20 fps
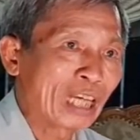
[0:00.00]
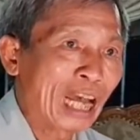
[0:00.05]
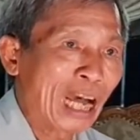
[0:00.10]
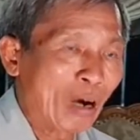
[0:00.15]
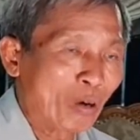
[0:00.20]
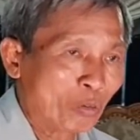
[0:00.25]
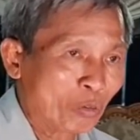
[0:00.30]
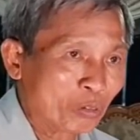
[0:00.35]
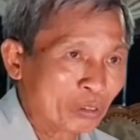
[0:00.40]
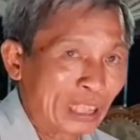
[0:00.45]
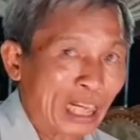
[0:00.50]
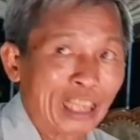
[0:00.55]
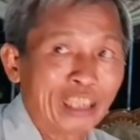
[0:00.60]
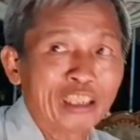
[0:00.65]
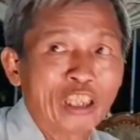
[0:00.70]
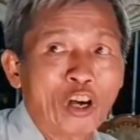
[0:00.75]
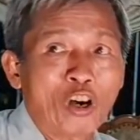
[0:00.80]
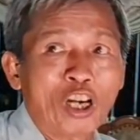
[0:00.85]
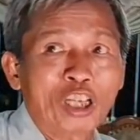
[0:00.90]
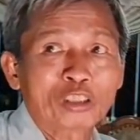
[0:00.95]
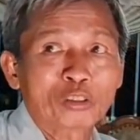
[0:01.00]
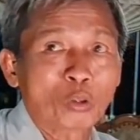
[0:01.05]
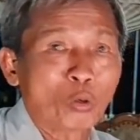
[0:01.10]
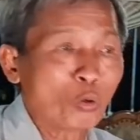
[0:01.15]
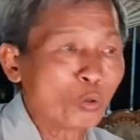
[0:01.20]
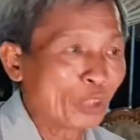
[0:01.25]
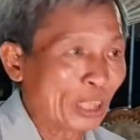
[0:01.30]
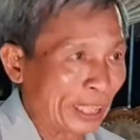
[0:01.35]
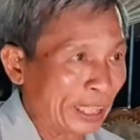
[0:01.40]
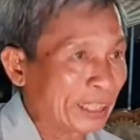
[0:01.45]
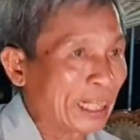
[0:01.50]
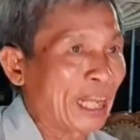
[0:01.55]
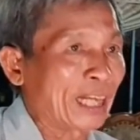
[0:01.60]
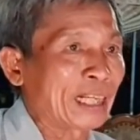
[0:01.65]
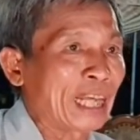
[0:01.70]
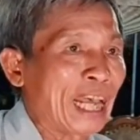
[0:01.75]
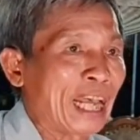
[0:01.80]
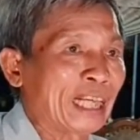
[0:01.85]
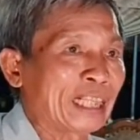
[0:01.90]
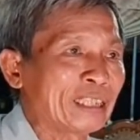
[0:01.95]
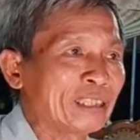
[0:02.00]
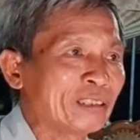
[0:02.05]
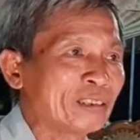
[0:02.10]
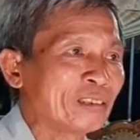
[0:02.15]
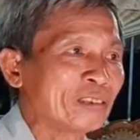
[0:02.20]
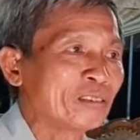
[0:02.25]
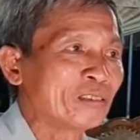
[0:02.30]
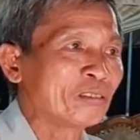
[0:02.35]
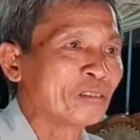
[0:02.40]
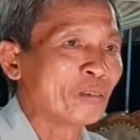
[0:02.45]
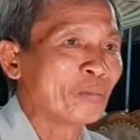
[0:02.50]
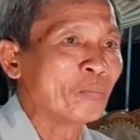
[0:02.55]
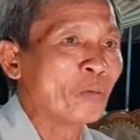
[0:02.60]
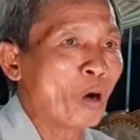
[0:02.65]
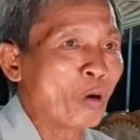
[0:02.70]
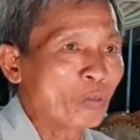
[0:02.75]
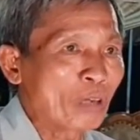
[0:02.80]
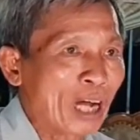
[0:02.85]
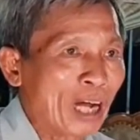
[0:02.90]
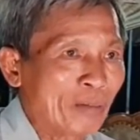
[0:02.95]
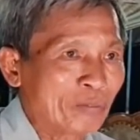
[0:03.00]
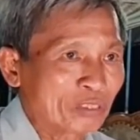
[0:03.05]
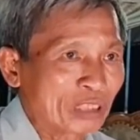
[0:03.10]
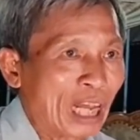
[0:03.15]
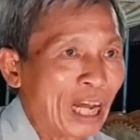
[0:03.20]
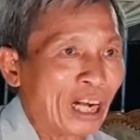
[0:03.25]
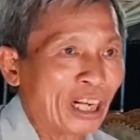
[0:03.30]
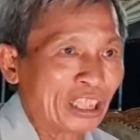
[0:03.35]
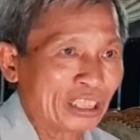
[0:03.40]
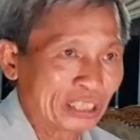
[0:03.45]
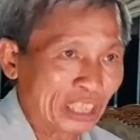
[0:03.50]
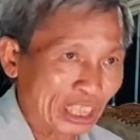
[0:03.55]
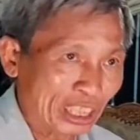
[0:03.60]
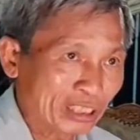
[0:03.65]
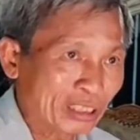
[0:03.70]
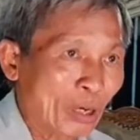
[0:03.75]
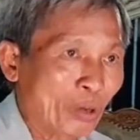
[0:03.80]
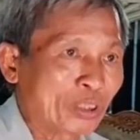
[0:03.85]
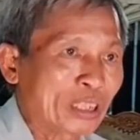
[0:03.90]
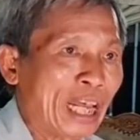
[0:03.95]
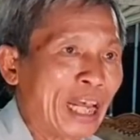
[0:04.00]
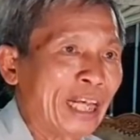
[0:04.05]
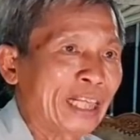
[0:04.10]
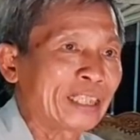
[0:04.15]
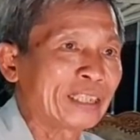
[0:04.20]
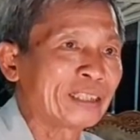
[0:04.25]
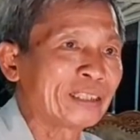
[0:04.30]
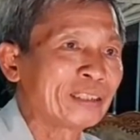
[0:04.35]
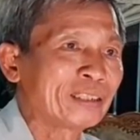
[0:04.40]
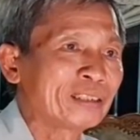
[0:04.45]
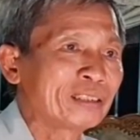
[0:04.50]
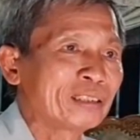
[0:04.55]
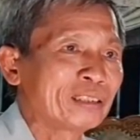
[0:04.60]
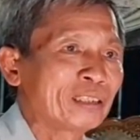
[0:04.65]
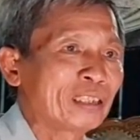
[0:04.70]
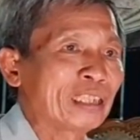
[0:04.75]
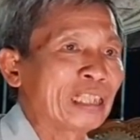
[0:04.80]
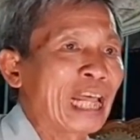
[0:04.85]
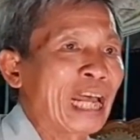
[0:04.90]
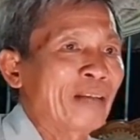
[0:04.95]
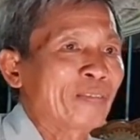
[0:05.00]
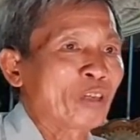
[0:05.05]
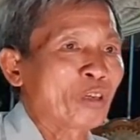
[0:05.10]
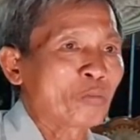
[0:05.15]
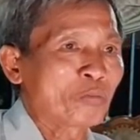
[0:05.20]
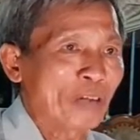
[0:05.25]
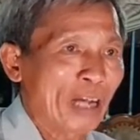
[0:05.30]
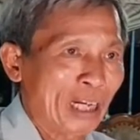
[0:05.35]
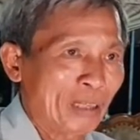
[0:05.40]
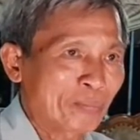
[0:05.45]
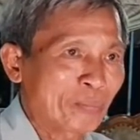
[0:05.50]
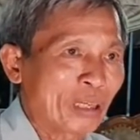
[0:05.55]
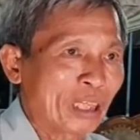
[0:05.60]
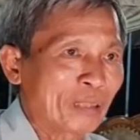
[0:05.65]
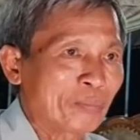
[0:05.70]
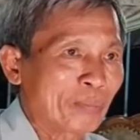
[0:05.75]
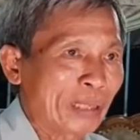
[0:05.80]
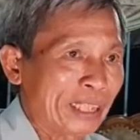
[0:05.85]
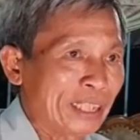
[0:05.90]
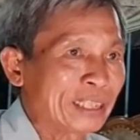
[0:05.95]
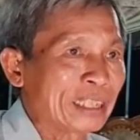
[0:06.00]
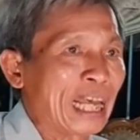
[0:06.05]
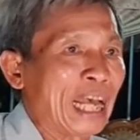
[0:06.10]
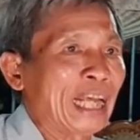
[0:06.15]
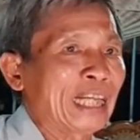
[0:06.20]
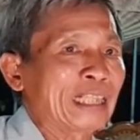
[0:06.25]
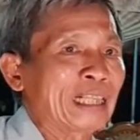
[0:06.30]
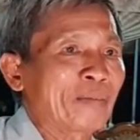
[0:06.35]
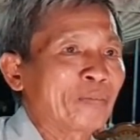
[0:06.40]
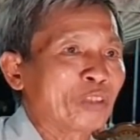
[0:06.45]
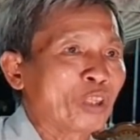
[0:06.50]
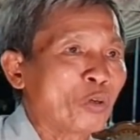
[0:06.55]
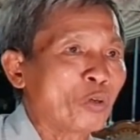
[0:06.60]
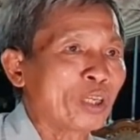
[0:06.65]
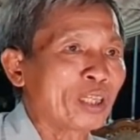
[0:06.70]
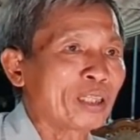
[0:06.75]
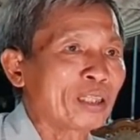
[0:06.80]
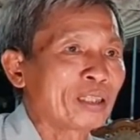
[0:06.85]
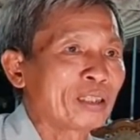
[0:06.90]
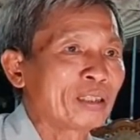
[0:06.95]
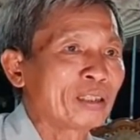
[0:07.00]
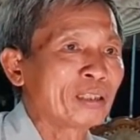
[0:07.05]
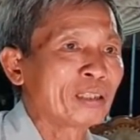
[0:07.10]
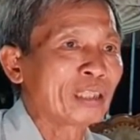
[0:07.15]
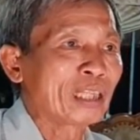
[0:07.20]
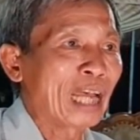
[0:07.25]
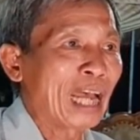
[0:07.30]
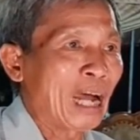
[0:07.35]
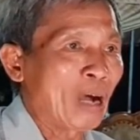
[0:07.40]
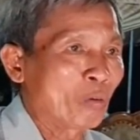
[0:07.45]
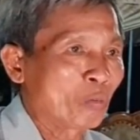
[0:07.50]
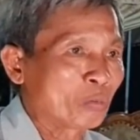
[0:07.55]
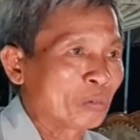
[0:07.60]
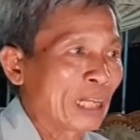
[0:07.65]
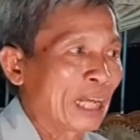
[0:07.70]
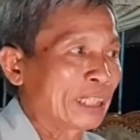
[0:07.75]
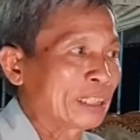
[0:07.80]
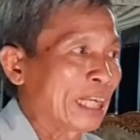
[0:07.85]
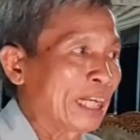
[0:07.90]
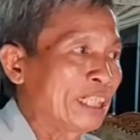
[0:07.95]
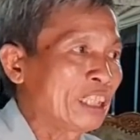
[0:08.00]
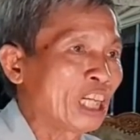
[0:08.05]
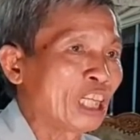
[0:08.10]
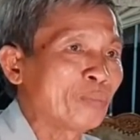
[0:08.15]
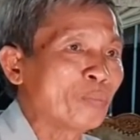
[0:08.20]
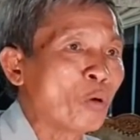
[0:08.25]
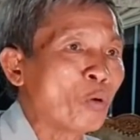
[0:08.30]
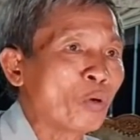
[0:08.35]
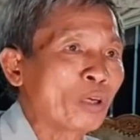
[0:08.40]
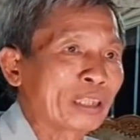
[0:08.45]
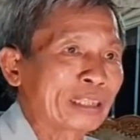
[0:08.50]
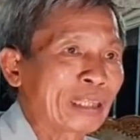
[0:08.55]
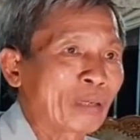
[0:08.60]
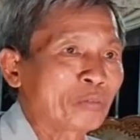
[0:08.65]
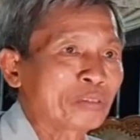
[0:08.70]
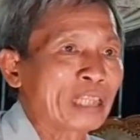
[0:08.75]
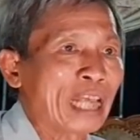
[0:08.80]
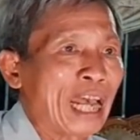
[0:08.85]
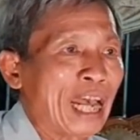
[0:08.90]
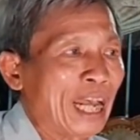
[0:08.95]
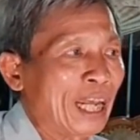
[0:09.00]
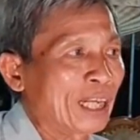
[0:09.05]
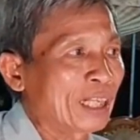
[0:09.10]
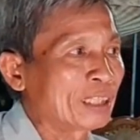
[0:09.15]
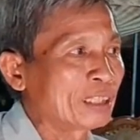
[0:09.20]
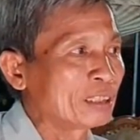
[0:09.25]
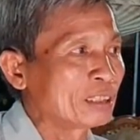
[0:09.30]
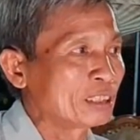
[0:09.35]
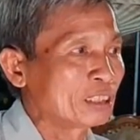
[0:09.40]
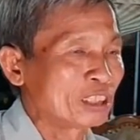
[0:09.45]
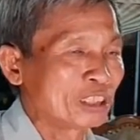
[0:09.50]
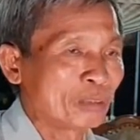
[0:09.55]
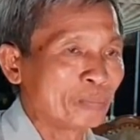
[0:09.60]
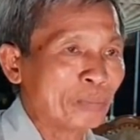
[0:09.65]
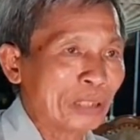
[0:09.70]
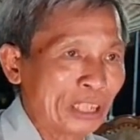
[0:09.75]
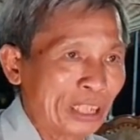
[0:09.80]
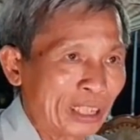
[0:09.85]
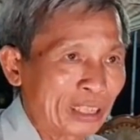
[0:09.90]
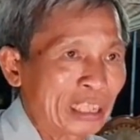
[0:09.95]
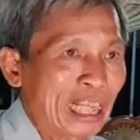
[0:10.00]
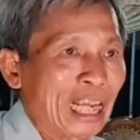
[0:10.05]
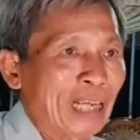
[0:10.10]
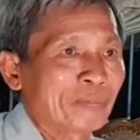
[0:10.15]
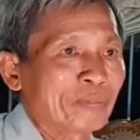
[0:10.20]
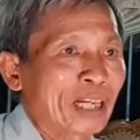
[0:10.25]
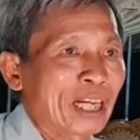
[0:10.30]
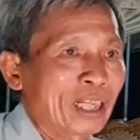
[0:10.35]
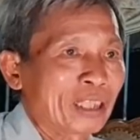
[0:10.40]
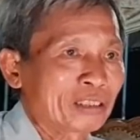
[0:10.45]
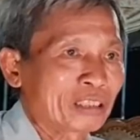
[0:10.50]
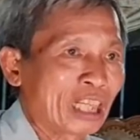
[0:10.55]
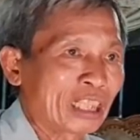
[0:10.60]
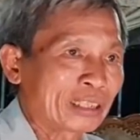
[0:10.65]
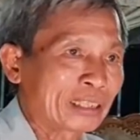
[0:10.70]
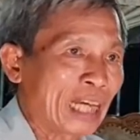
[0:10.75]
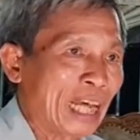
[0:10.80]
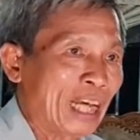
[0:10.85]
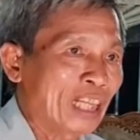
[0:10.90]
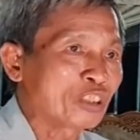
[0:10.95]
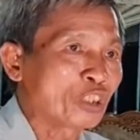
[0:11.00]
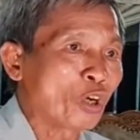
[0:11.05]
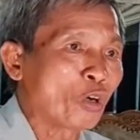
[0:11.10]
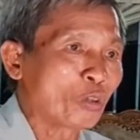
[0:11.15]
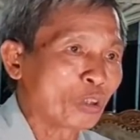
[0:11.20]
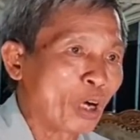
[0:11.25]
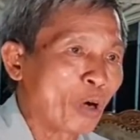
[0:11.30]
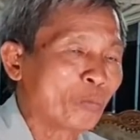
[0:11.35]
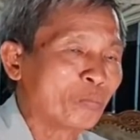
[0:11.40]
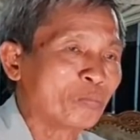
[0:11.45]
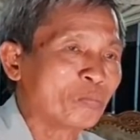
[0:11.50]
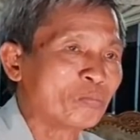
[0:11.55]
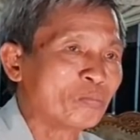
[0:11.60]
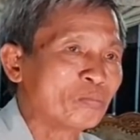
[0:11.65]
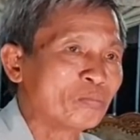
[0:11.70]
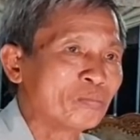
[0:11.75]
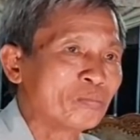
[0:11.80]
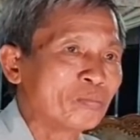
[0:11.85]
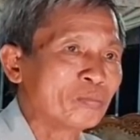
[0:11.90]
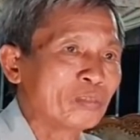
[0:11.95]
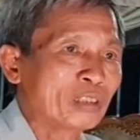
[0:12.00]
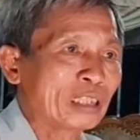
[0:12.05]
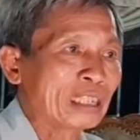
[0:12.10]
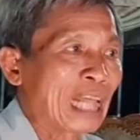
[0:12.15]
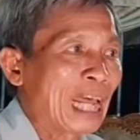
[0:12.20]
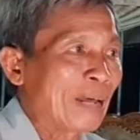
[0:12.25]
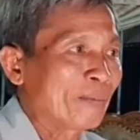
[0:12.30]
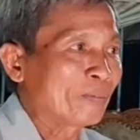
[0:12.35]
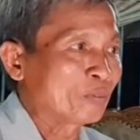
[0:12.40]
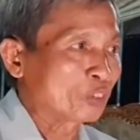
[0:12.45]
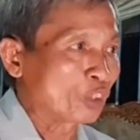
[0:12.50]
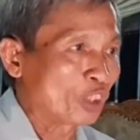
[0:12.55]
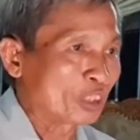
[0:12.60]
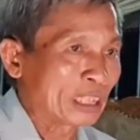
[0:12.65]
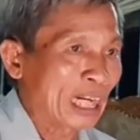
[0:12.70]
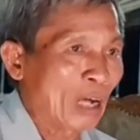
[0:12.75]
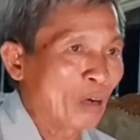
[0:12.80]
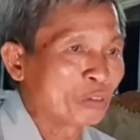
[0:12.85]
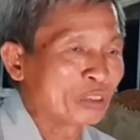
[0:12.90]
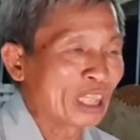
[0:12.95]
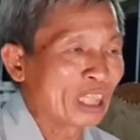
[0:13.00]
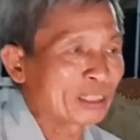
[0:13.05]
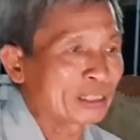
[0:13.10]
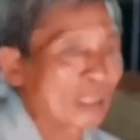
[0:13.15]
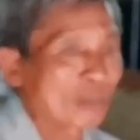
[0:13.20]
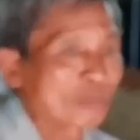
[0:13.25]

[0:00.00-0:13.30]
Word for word: ông vẫn lo tu luyện hàng ngày một hôm thời tiết đổi thay làm ông phát bệnh mấy ngày nằm luôn ông lại thấy hơi buồn trong dạ miệng thèm ăn thịt cá vô cùng làm cho rạo rực